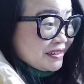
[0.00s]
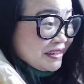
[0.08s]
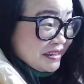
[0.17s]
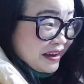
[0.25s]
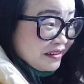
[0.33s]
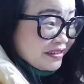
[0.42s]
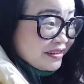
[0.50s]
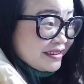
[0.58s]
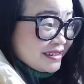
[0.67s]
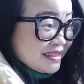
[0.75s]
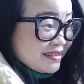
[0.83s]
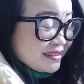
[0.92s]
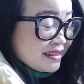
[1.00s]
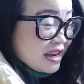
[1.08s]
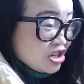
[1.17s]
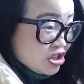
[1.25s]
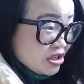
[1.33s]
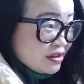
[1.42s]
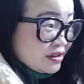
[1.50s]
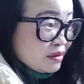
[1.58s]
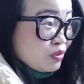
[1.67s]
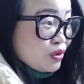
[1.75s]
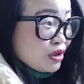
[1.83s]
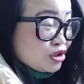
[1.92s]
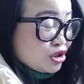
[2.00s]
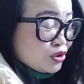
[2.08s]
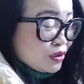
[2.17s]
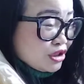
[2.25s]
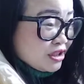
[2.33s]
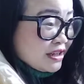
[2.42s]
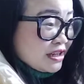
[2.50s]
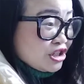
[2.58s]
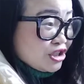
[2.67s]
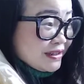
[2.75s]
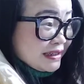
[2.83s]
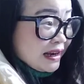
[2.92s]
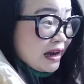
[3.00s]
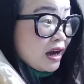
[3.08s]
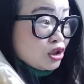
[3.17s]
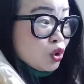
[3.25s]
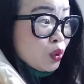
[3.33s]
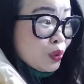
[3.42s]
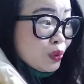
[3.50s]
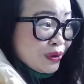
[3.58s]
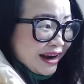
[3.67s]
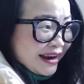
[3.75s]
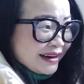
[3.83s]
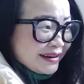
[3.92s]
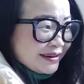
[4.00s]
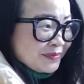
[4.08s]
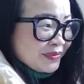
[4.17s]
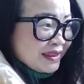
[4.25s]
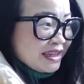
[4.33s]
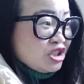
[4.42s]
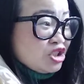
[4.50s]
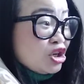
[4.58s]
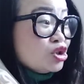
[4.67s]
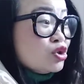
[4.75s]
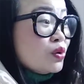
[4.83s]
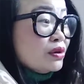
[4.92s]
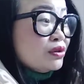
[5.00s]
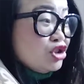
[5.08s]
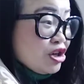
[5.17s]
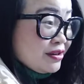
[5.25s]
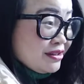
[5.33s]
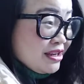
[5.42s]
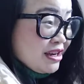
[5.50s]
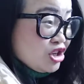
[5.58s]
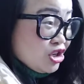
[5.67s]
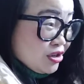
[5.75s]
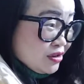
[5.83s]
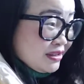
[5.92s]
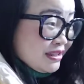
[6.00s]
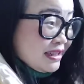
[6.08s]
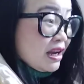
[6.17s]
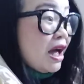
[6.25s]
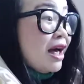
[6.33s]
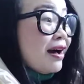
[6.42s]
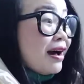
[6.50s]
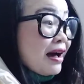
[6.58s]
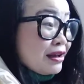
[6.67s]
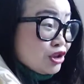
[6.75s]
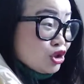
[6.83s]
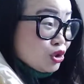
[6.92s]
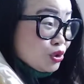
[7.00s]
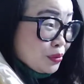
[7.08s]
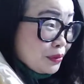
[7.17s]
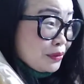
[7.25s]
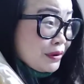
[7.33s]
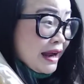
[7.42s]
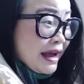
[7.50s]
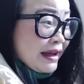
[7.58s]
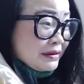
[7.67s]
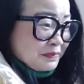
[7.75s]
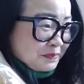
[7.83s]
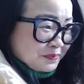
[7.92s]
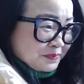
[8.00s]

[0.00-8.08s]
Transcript: 一样的意思，但是你不能说这件事情很忽然，你只能说这件事情很突然。